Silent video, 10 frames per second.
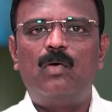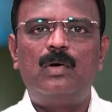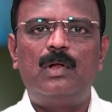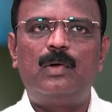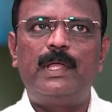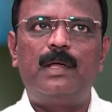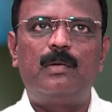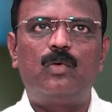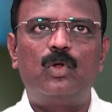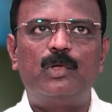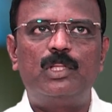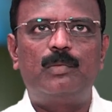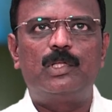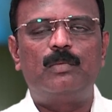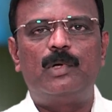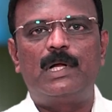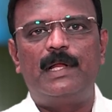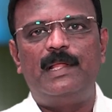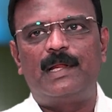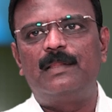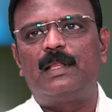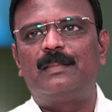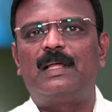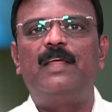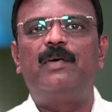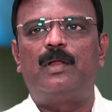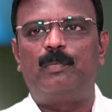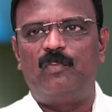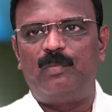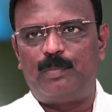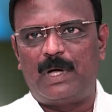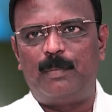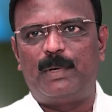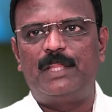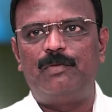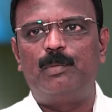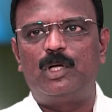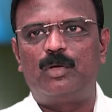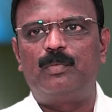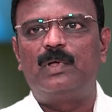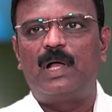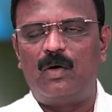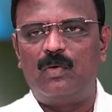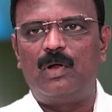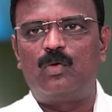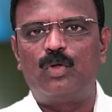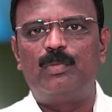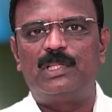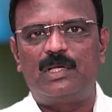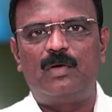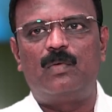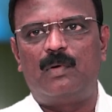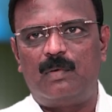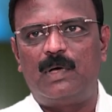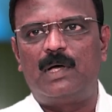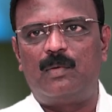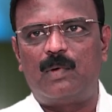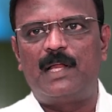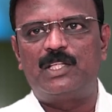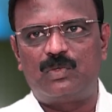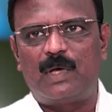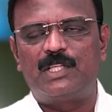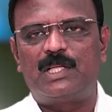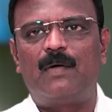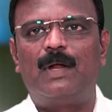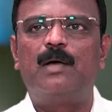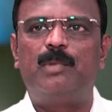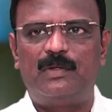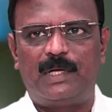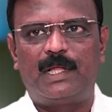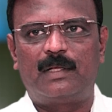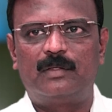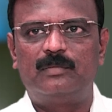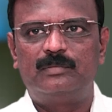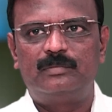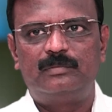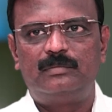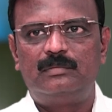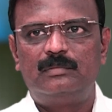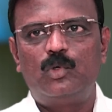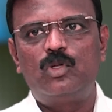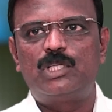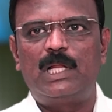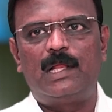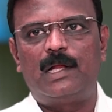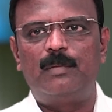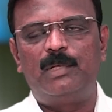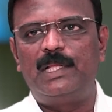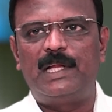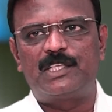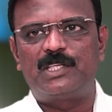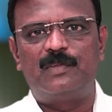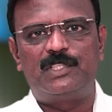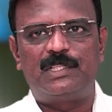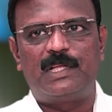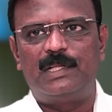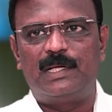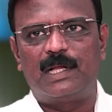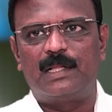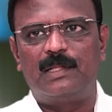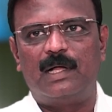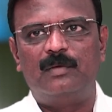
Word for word: அவங்களுடைய குடும்பத்தை பொறுத்த மட்டும் நிரந்தர தலைவர் ப பதவி மட்டும் அவங்களோட குடும்பத்துக்கு வாரிசு வாரிசாக வழங்கப்பட்டு வருகிறது பொதுச்செயலாளர் என்பது எலெக்ஷன் வச்சு தேர்ந்தெடுக்கிறது தான்